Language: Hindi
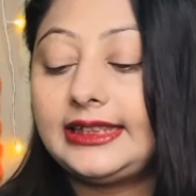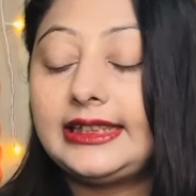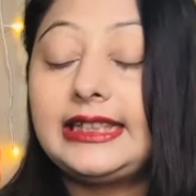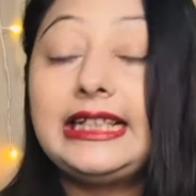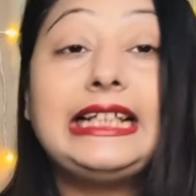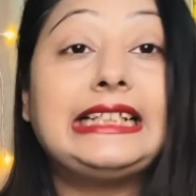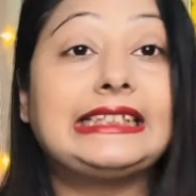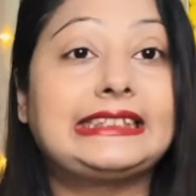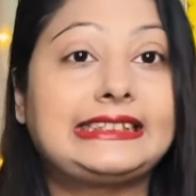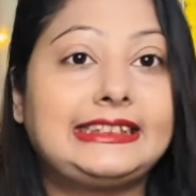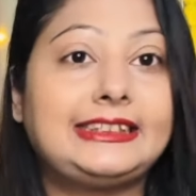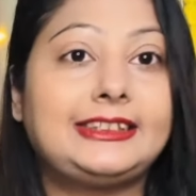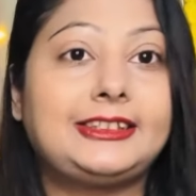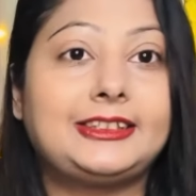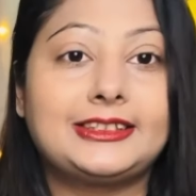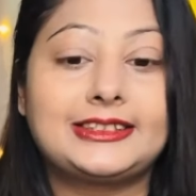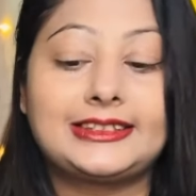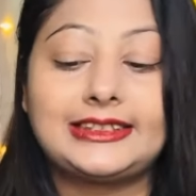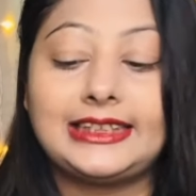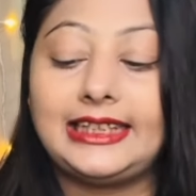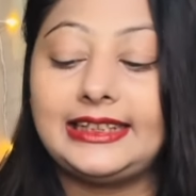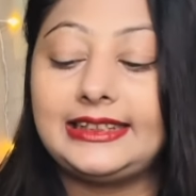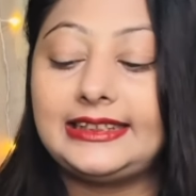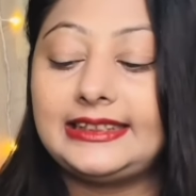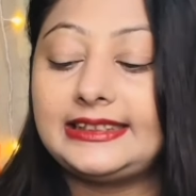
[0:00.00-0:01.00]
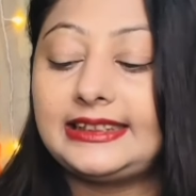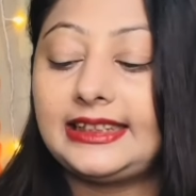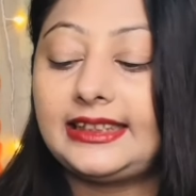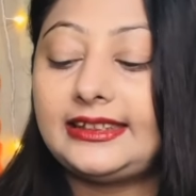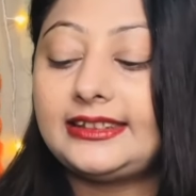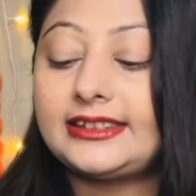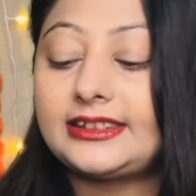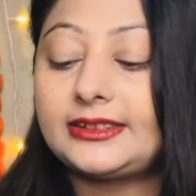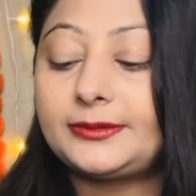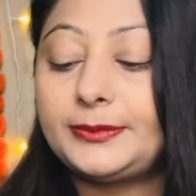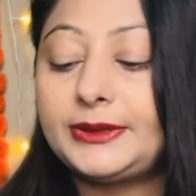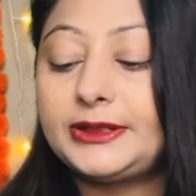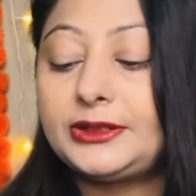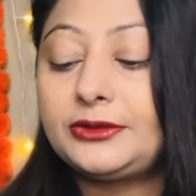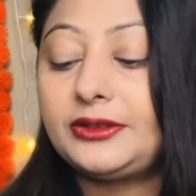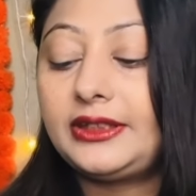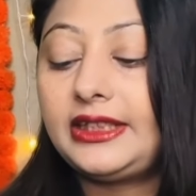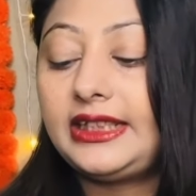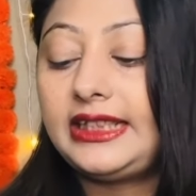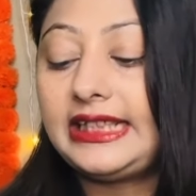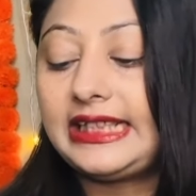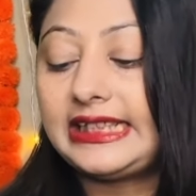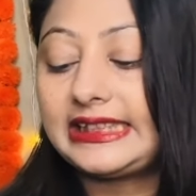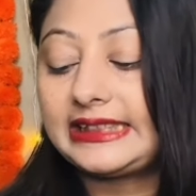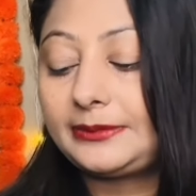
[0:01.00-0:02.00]
एसिड साथ ही साथ इसमें जो है
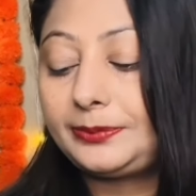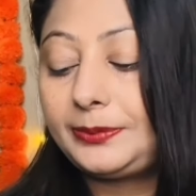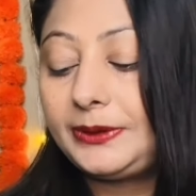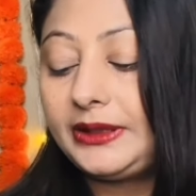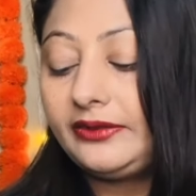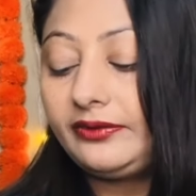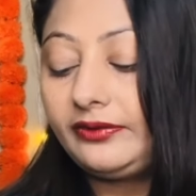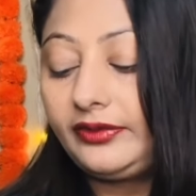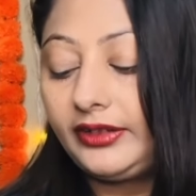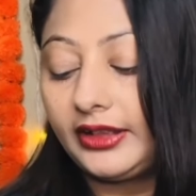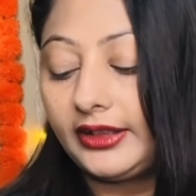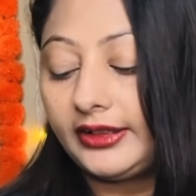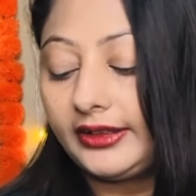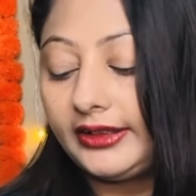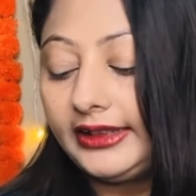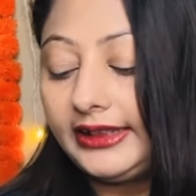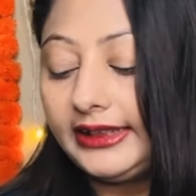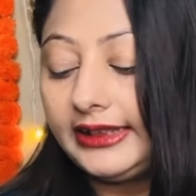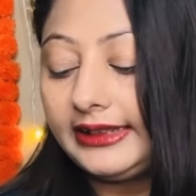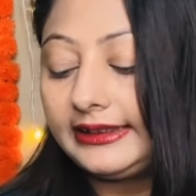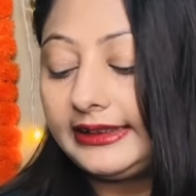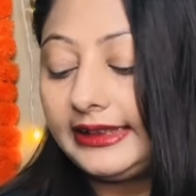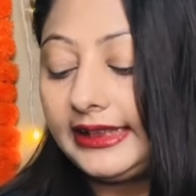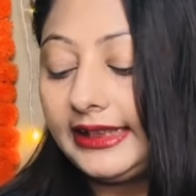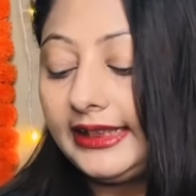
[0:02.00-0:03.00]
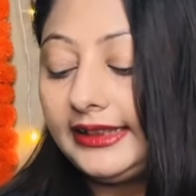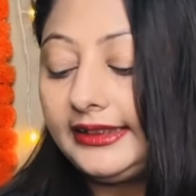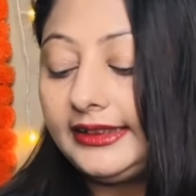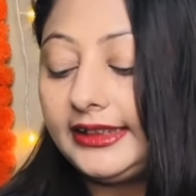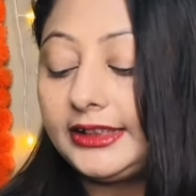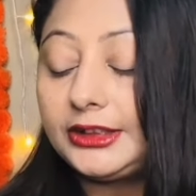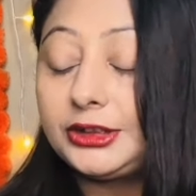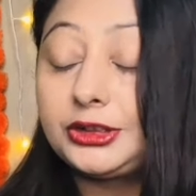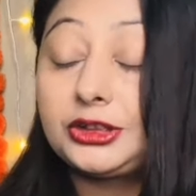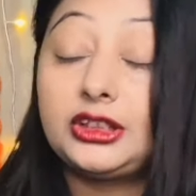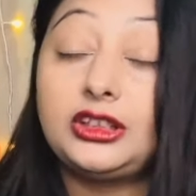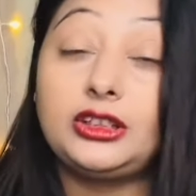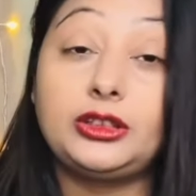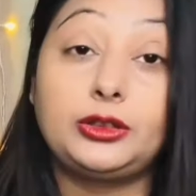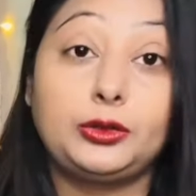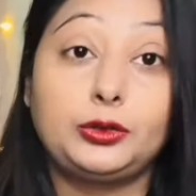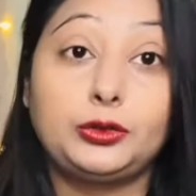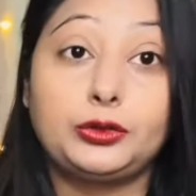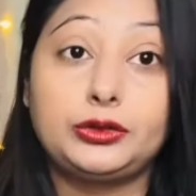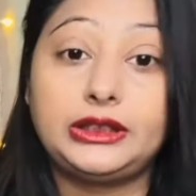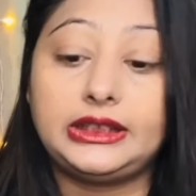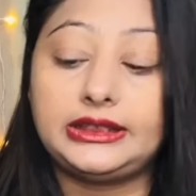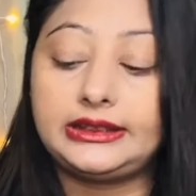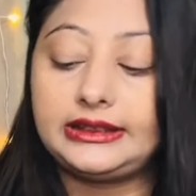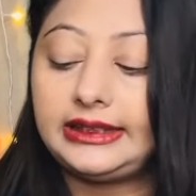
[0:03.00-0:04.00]
एस पी एफ थर्टी रहता है नेचुरल ग्लो
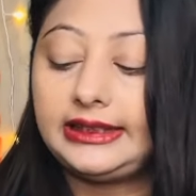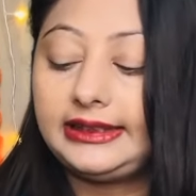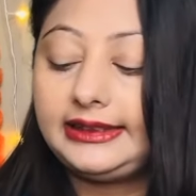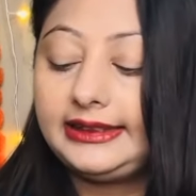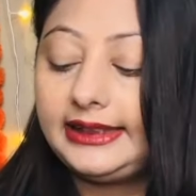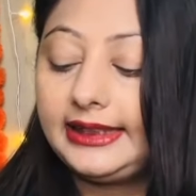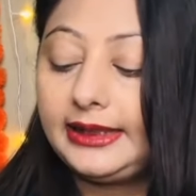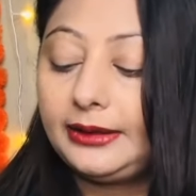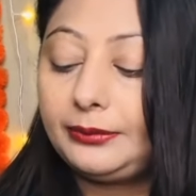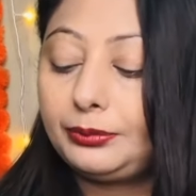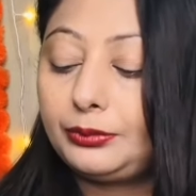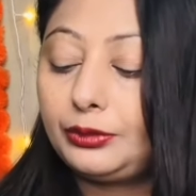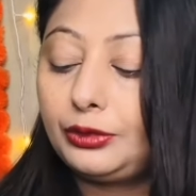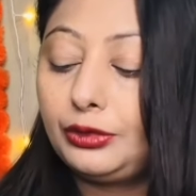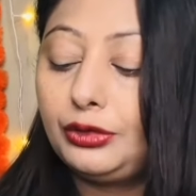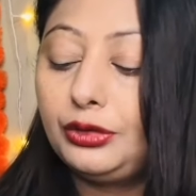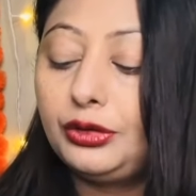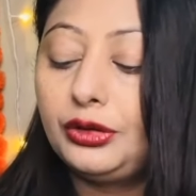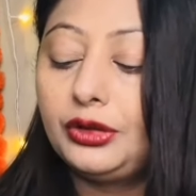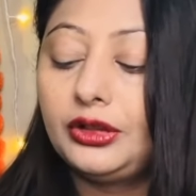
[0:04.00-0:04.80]
देता है ये आपको